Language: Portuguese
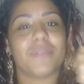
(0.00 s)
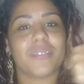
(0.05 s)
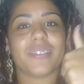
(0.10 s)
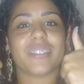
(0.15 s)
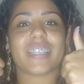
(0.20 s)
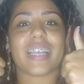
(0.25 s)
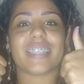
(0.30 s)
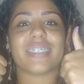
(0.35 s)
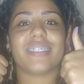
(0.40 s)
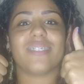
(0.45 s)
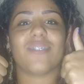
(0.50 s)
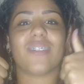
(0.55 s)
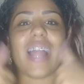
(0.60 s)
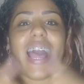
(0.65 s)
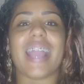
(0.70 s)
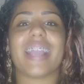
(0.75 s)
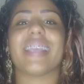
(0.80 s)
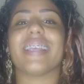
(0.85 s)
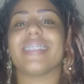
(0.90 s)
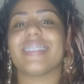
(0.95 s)
Não esquece do
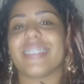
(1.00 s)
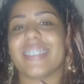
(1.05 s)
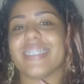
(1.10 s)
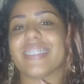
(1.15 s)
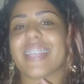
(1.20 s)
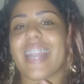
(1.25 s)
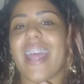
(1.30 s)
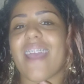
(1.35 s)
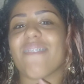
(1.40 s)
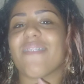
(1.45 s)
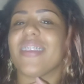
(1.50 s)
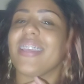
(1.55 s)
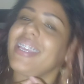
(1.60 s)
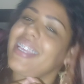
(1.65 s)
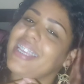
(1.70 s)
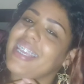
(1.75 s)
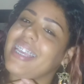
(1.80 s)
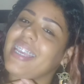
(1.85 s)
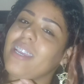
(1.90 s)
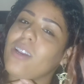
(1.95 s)
like, se inscreve
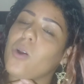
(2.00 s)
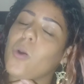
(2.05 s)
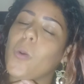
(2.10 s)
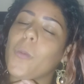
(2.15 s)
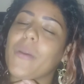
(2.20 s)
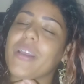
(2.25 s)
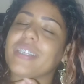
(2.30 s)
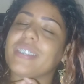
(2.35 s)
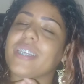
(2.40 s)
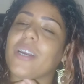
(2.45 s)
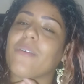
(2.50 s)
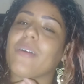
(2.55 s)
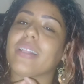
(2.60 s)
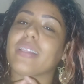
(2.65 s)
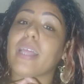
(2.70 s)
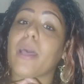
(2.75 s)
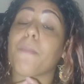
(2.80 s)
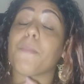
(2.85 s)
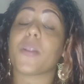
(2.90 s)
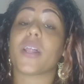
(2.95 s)
e um beijão.
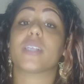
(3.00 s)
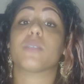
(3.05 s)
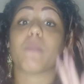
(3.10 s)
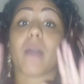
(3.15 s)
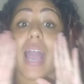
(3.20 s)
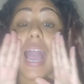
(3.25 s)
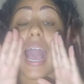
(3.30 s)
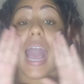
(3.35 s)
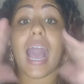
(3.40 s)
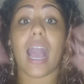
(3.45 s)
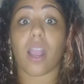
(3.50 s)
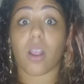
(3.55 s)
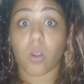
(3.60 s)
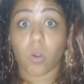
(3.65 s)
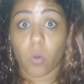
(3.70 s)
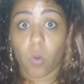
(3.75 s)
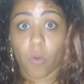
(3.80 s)
Até a próxima. Ah!